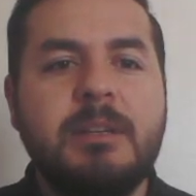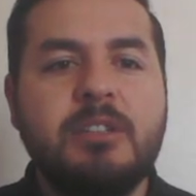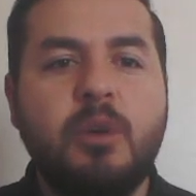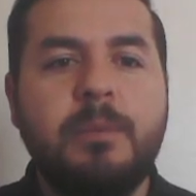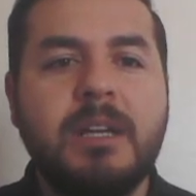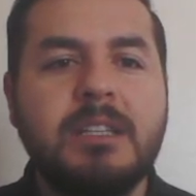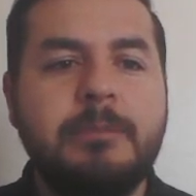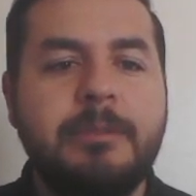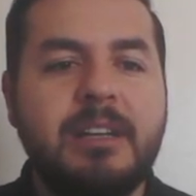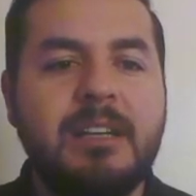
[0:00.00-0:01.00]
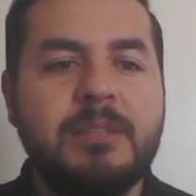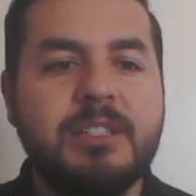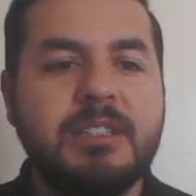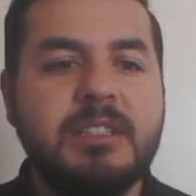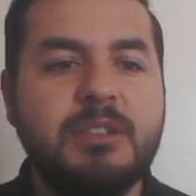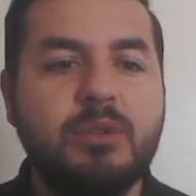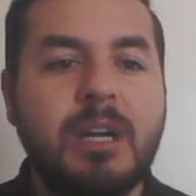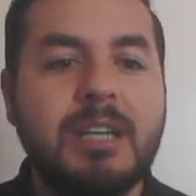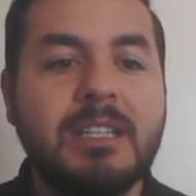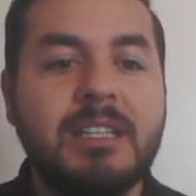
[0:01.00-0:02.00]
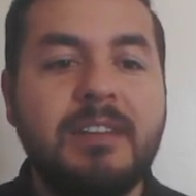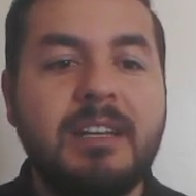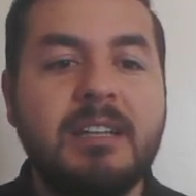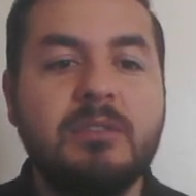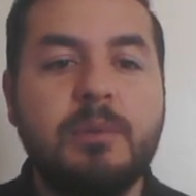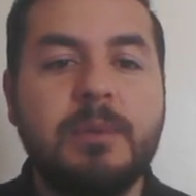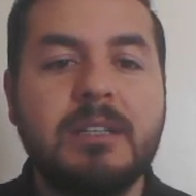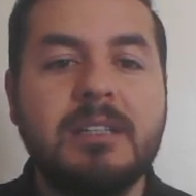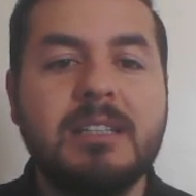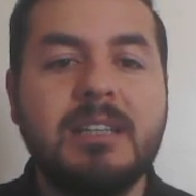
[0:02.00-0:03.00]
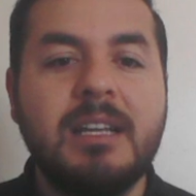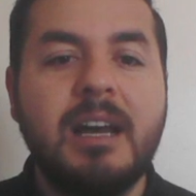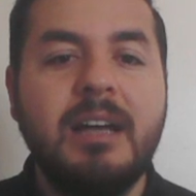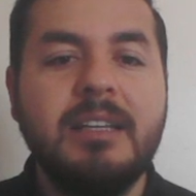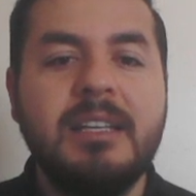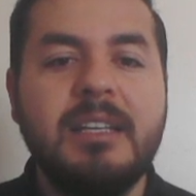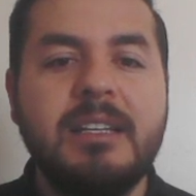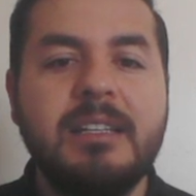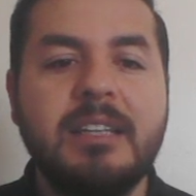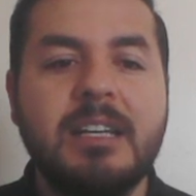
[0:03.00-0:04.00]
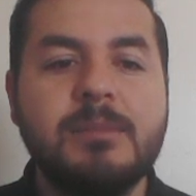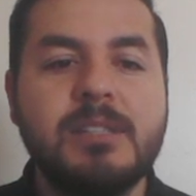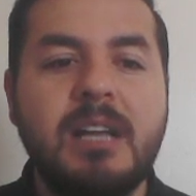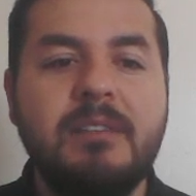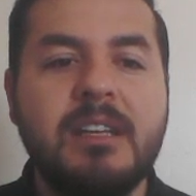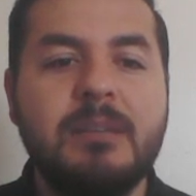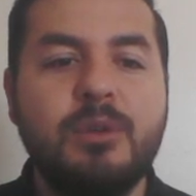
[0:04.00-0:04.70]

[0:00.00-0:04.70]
toprak tipi verilmiştir. Yukarıdaki verilen topraklardan hangileri tarımsal verimi